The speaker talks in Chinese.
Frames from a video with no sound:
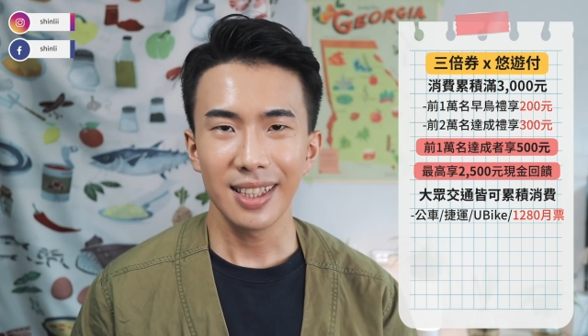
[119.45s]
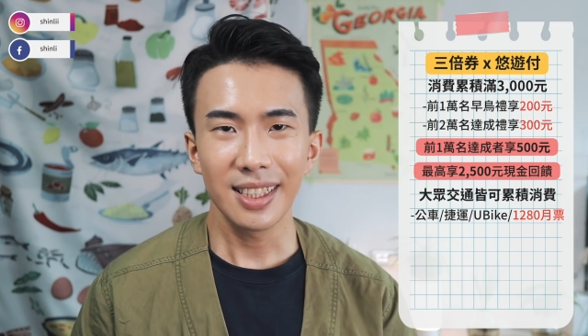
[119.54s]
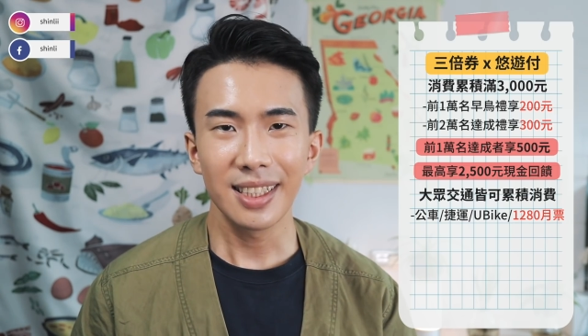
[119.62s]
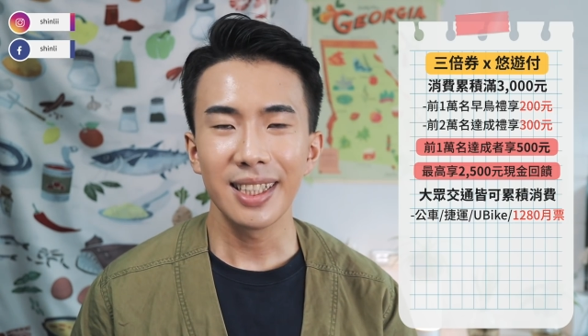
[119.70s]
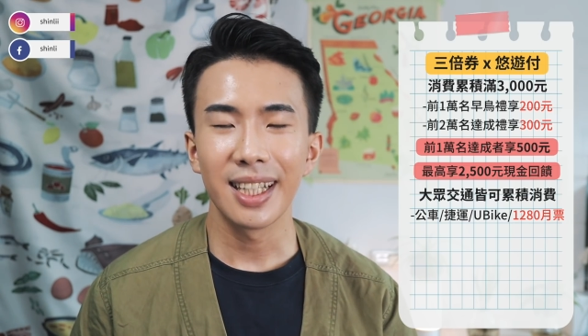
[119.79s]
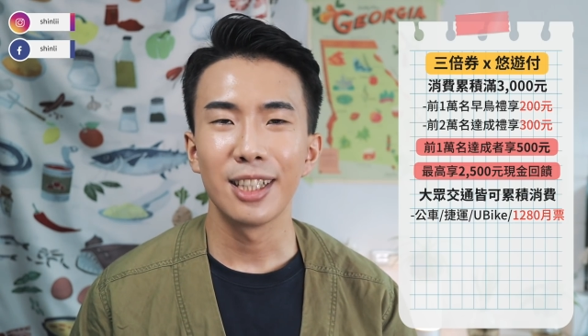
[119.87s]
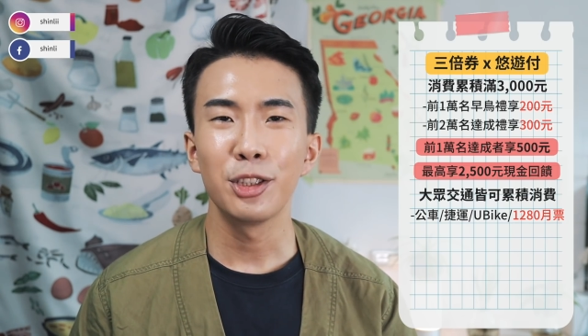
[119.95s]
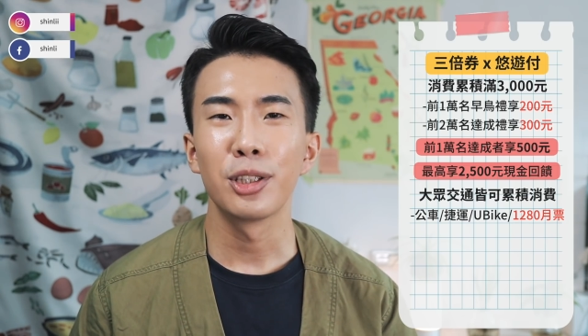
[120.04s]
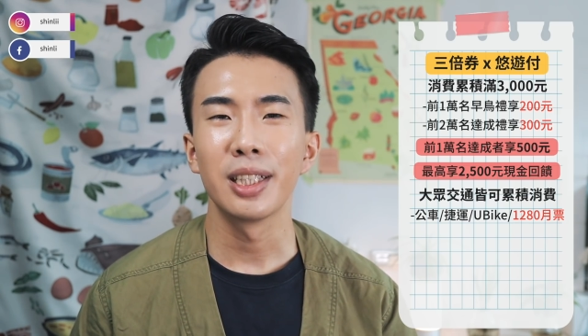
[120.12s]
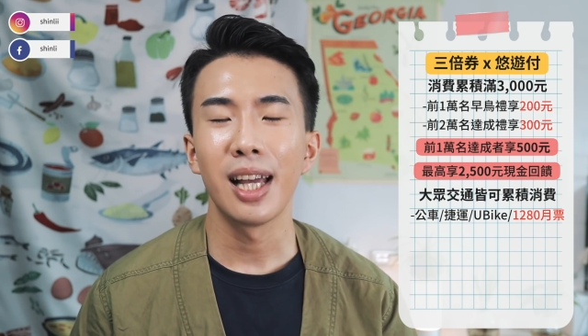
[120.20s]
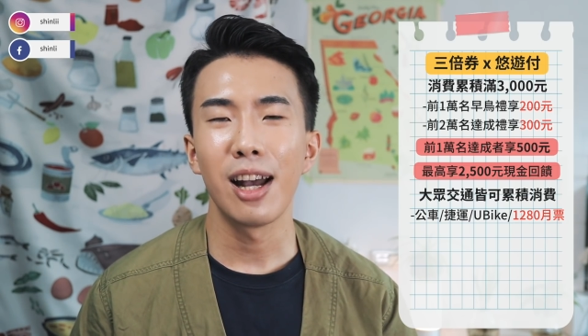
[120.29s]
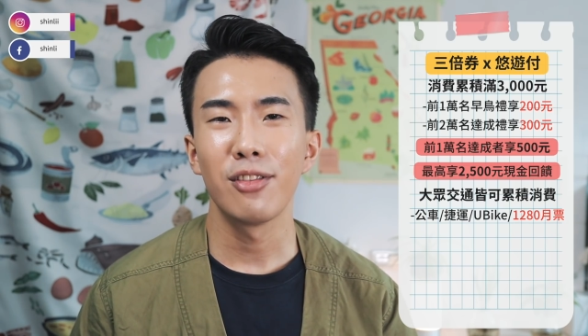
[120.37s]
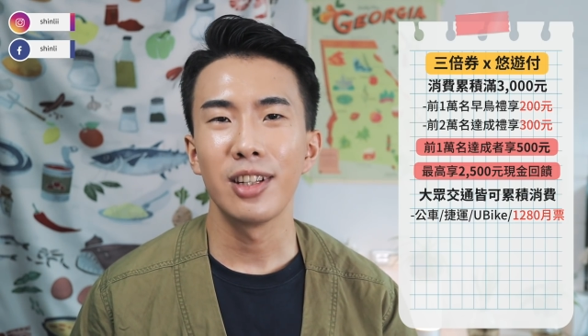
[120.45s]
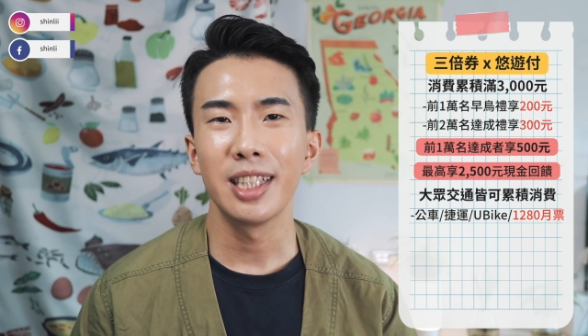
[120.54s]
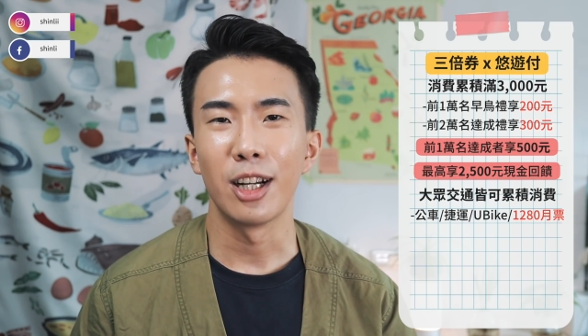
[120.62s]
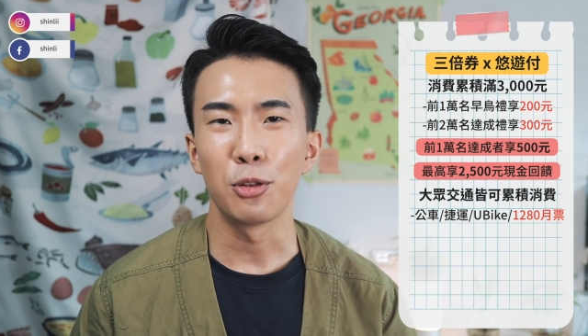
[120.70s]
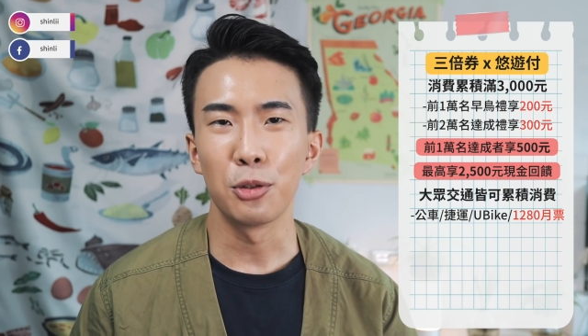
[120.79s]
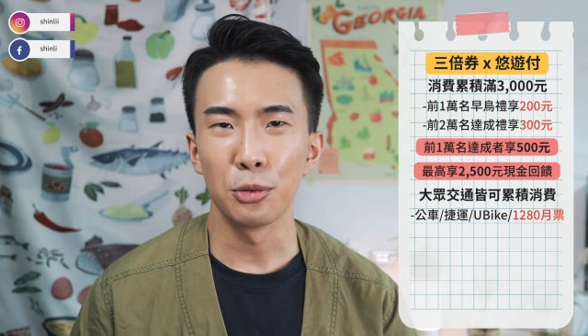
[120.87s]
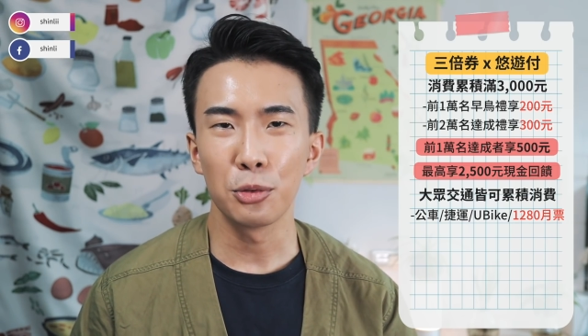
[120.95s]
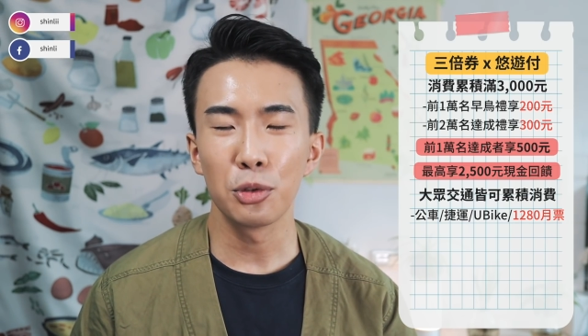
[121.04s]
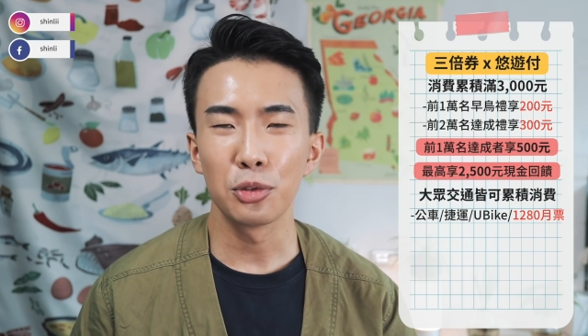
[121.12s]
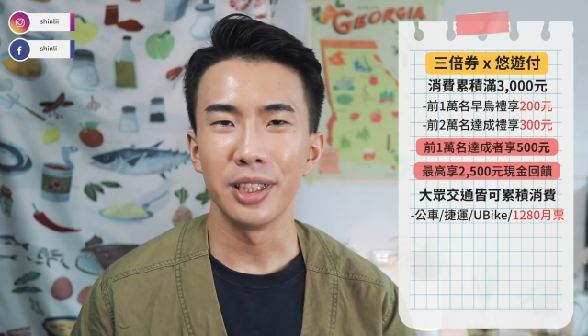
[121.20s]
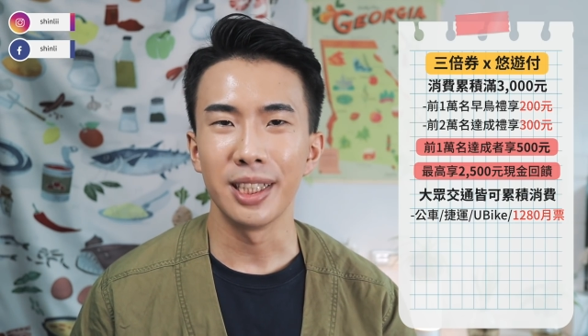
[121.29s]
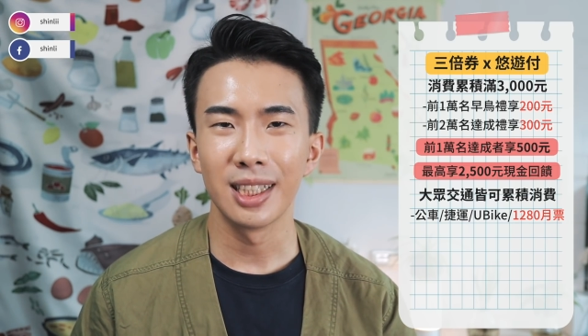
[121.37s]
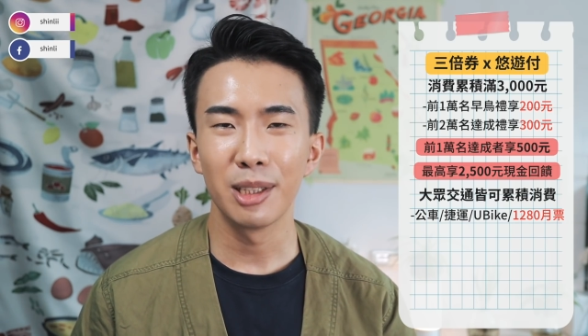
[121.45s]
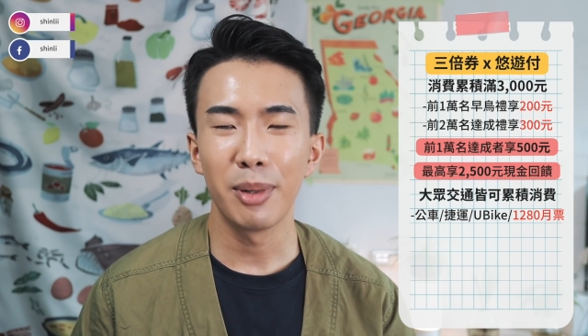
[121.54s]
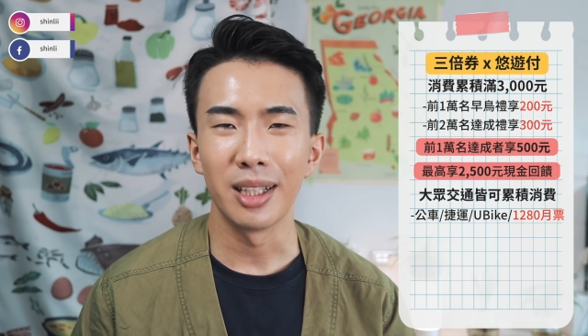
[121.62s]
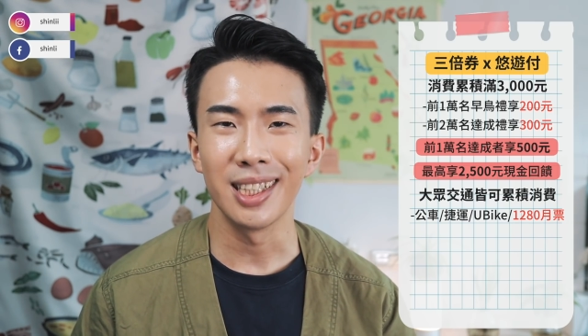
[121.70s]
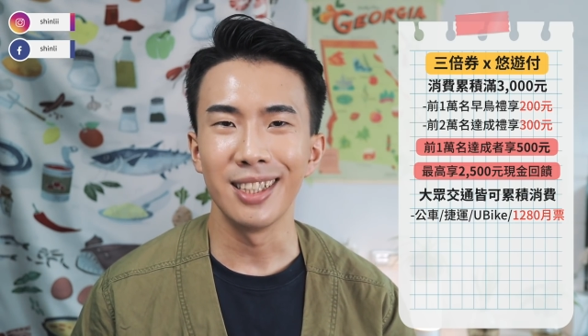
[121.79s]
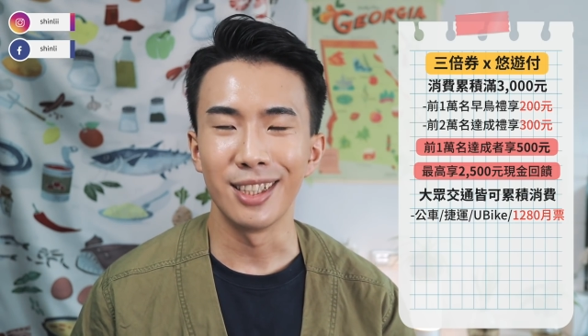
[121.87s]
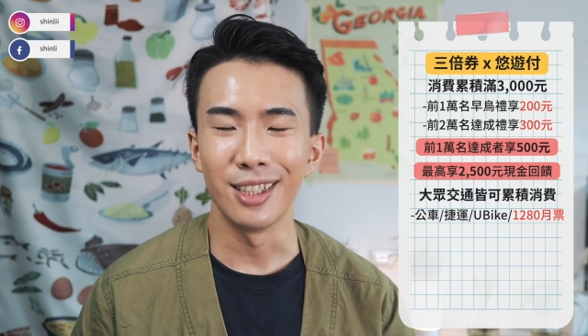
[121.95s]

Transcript: 那之前啊就有跟大家分享过，如果说你今天是绑定